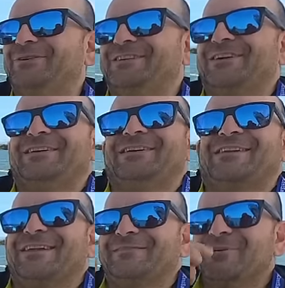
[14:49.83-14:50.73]
bote
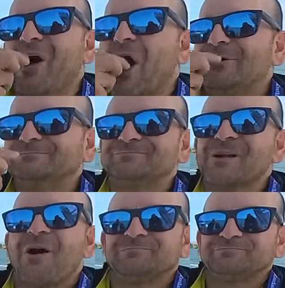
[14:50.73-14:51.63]
de remo.
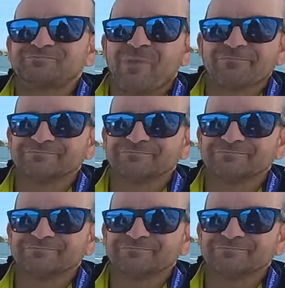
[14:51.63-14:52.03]
Amigo,